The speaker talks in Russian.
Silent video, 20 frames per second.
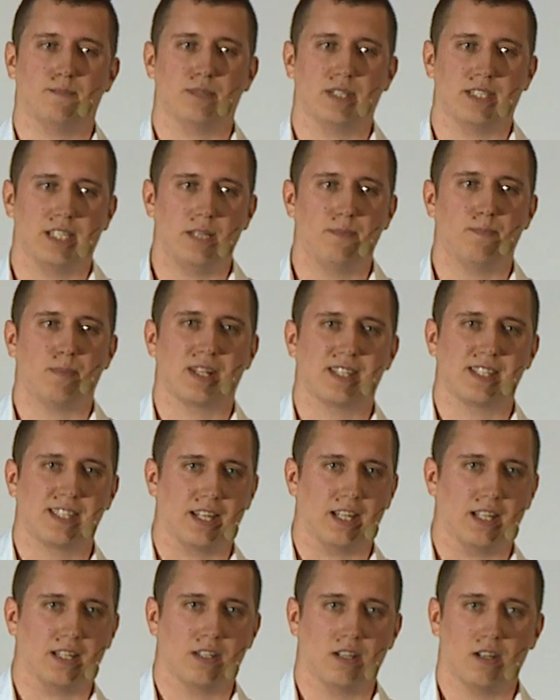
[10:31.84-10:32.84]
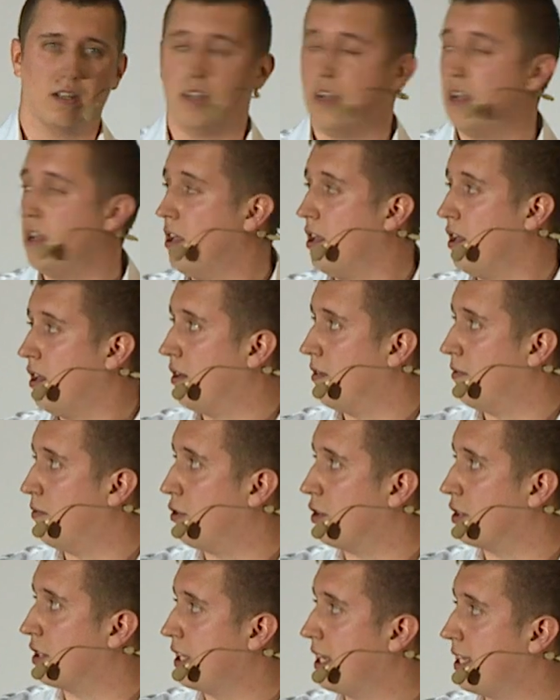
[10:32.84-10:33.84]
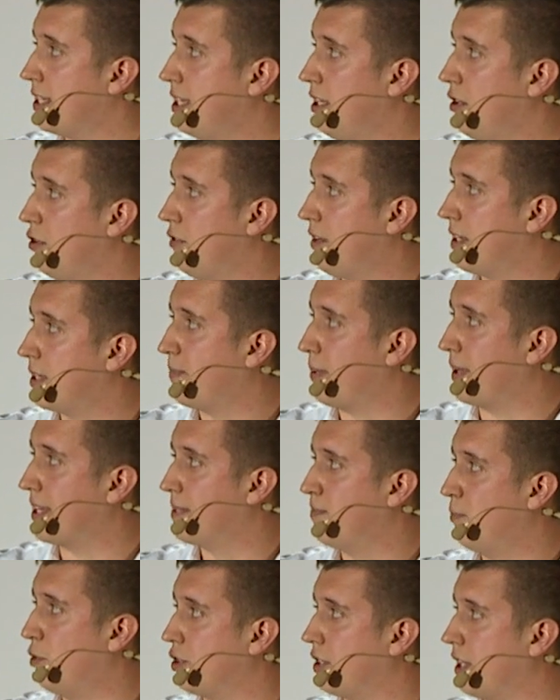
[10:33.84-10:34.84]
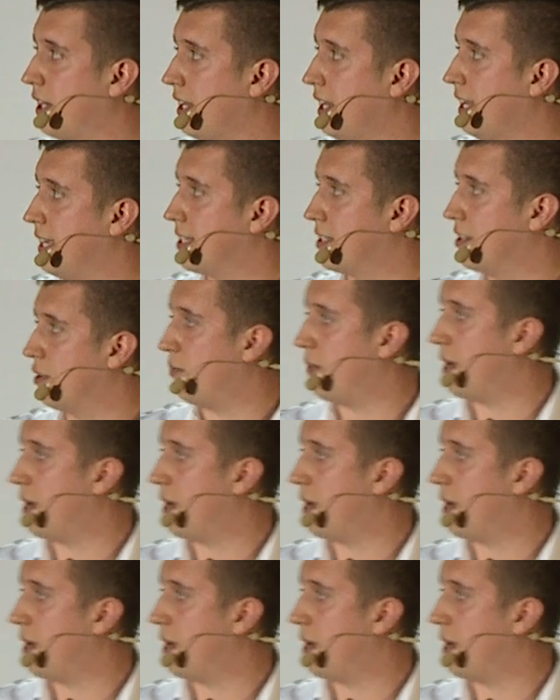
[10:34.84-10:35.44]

а платить процент. Вот. Если у вас просмотры есть,